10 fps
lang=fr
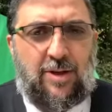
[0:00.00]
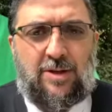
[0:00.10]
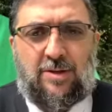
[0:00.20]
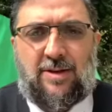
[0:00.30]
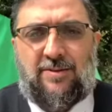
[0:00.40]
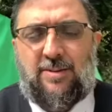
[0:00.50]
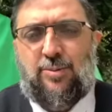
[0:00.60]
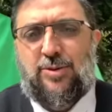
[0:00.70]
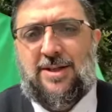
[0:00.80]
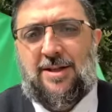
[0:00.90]
dans la vie
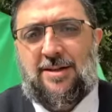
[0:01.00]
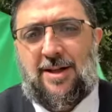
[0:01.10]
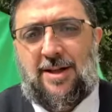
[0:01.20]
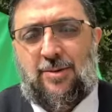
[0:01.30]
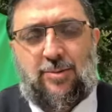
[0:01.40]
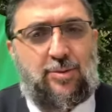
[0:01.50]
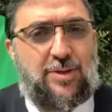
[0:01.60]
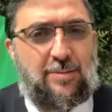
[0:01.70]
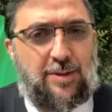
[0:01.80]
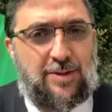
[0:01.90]
pour certains le plus
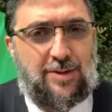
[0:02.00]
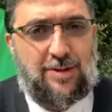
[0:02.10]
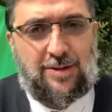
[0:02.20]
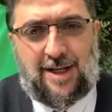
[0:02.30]
important